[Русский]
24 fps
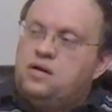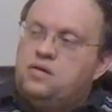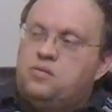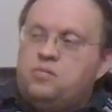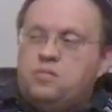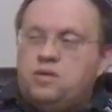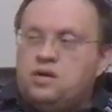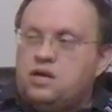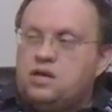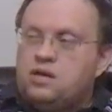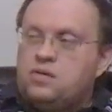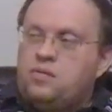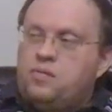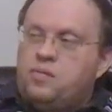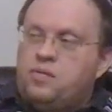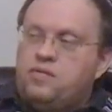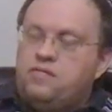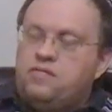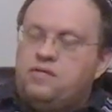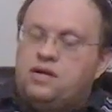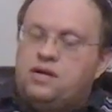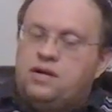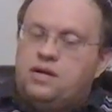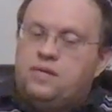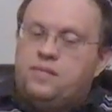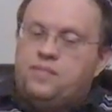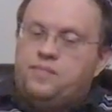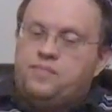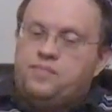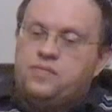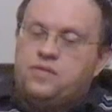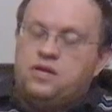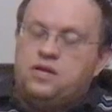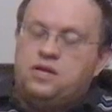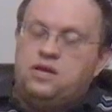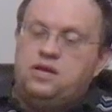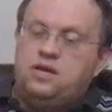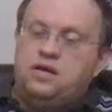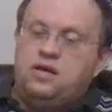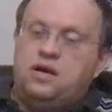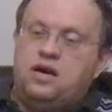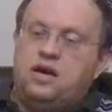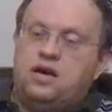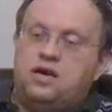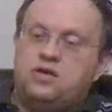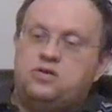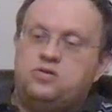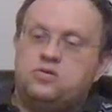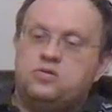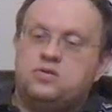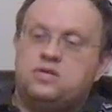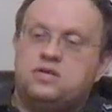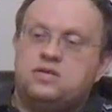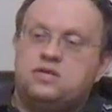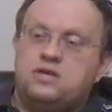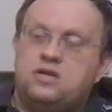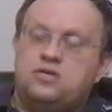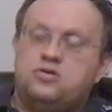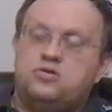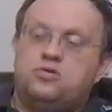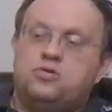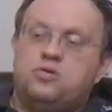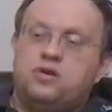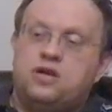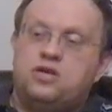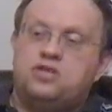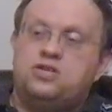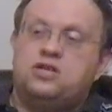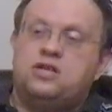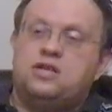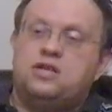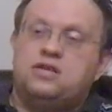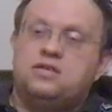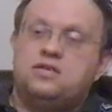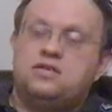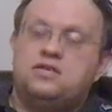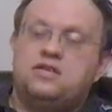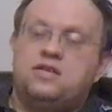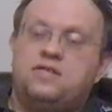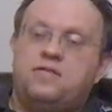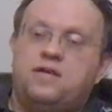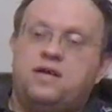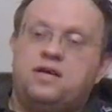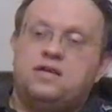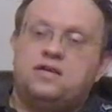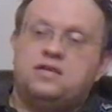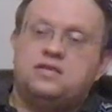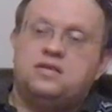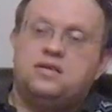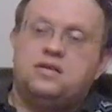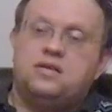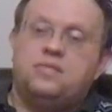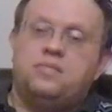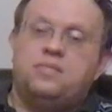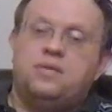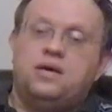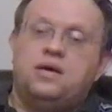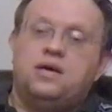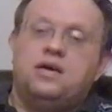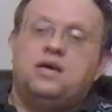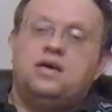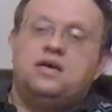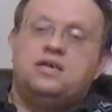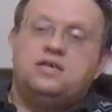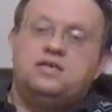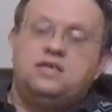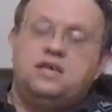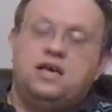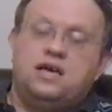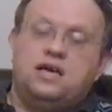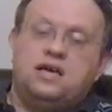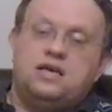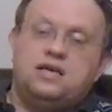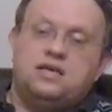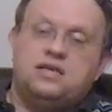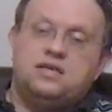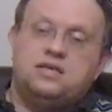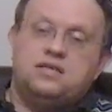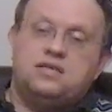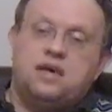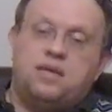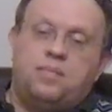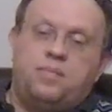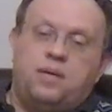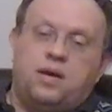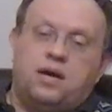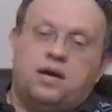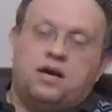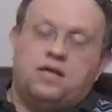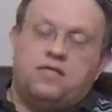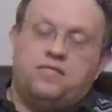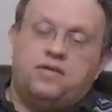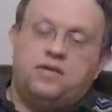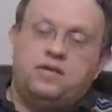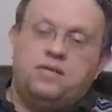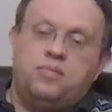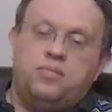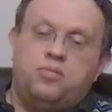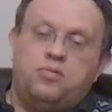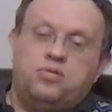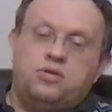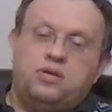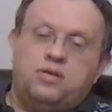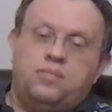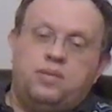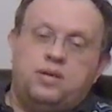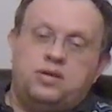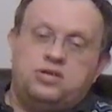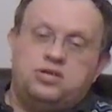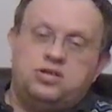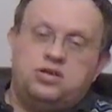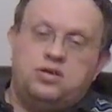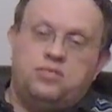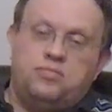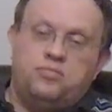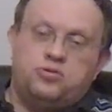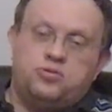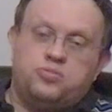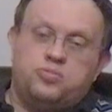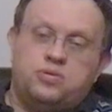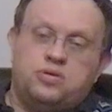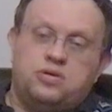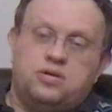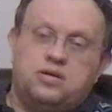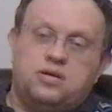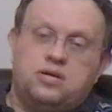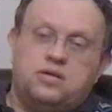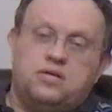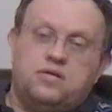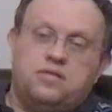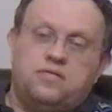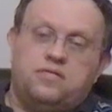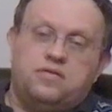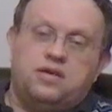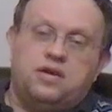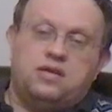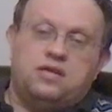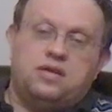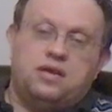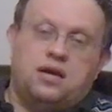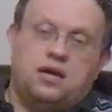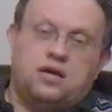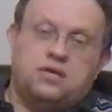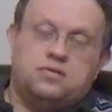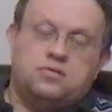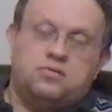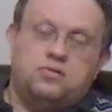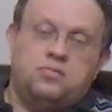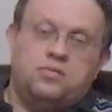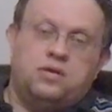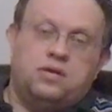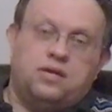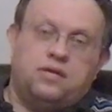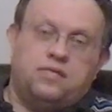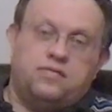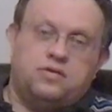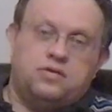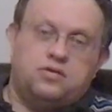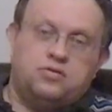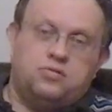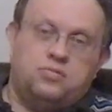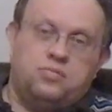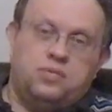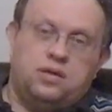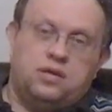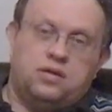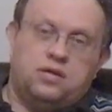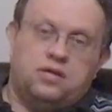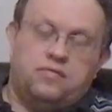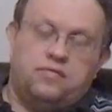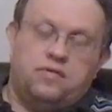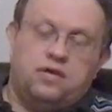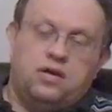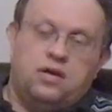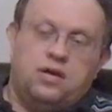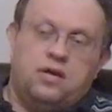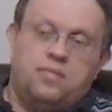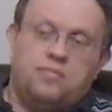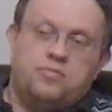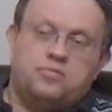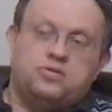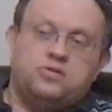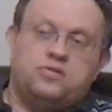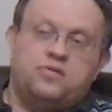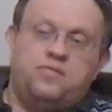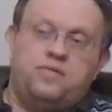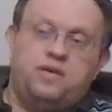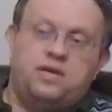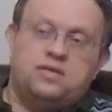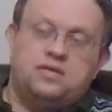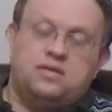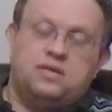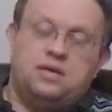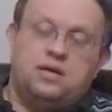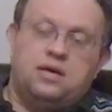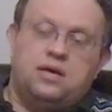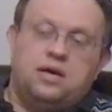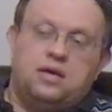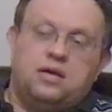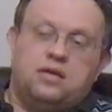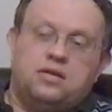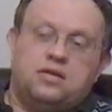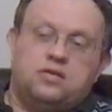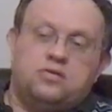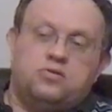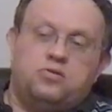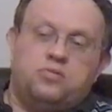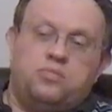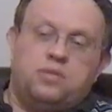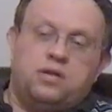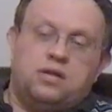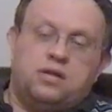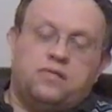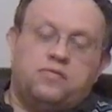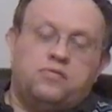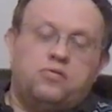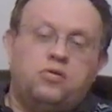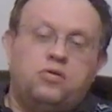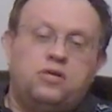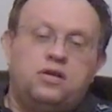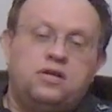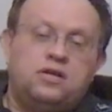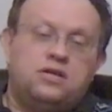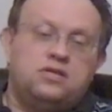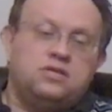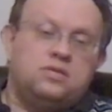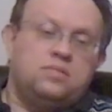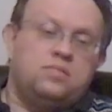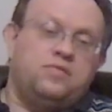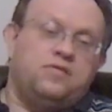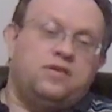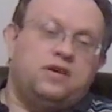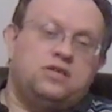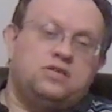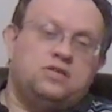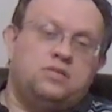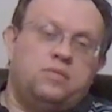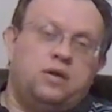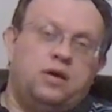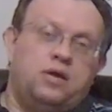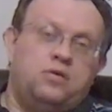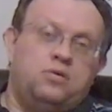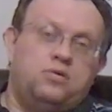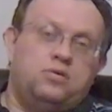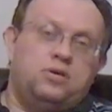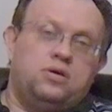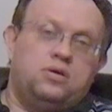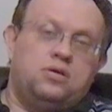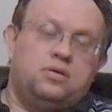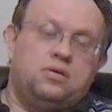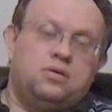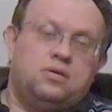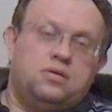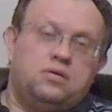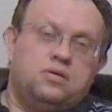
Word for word: но ну, мы к этому привыкли. И я хочу сказать, что речь надо создавать о а целом серии зоопарков. Они будут небольшие, может быть, в гектар, 100 метров на 100 метров, может, 200 на 100 метров, но они должны быть в каждом районе.